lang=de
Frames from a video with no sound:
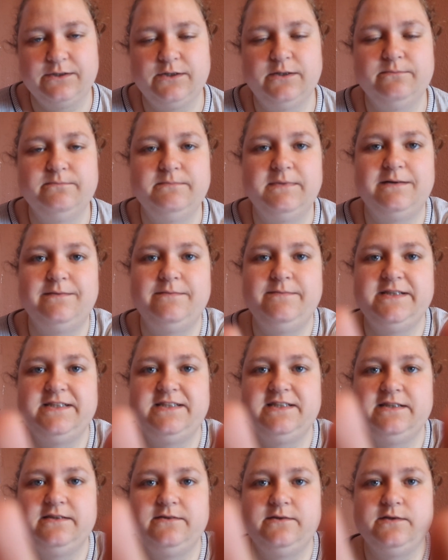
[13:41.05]
Komm, mach ein
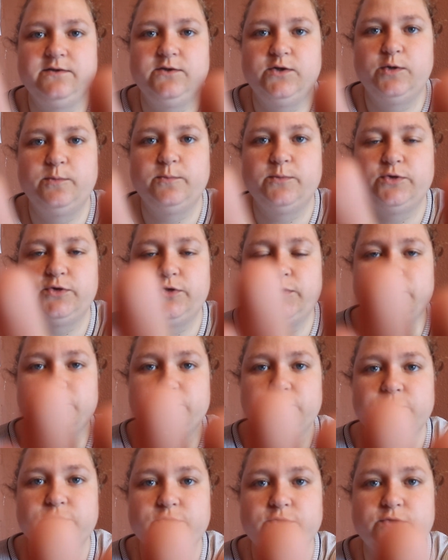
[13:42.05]
bisschen. Komm
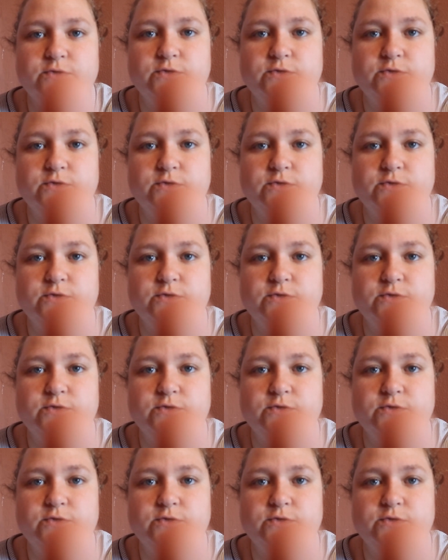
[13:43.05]
schon.